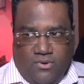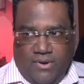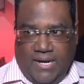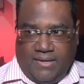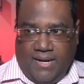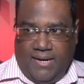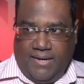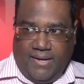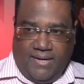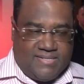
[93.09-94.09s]
con el
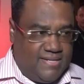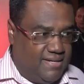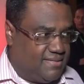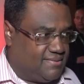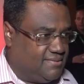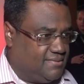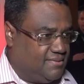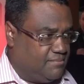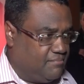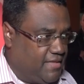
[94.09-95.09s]
alcalde Alex Díaz.
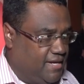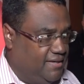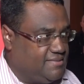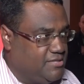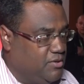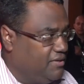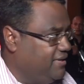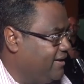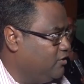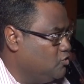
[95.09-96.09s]
Él insistió en
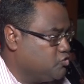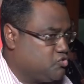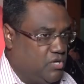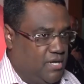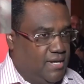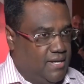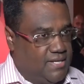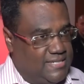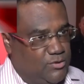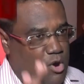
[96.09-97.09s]
darnos
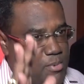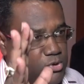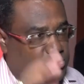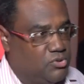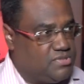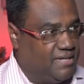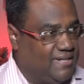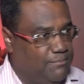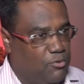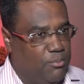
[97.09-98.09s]
cinco minutos de
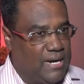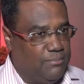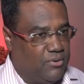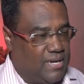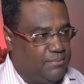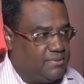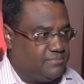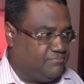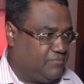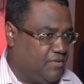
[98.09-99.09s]
tiempo para el programa.
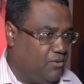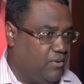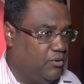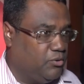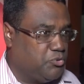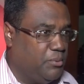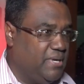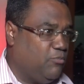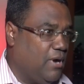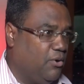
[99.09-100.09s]
Cuando nosotros
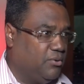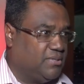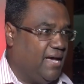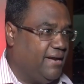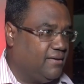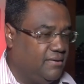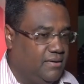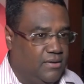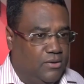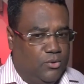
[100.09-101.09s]
vinimos a agotar
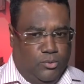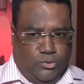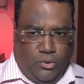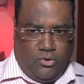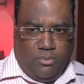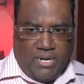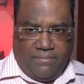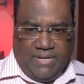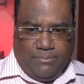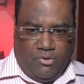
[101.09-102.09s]
un turno para
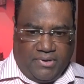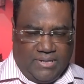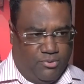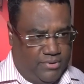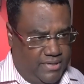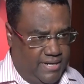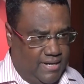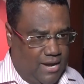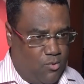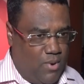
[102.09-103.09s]
fin de poder responder
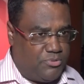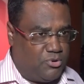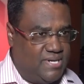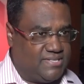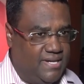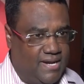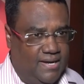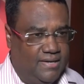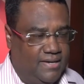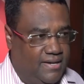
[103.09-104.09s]
las cuatro veces que
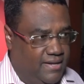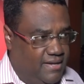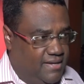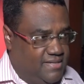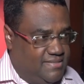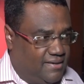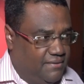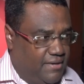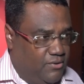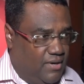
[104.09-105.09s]
él se
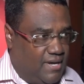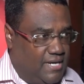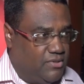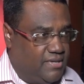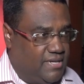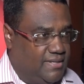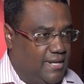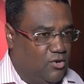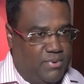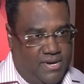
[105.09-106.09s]
refirió al caso de Quinta
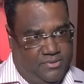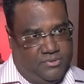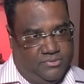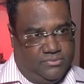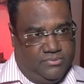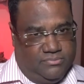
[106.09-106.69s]
a los maestros.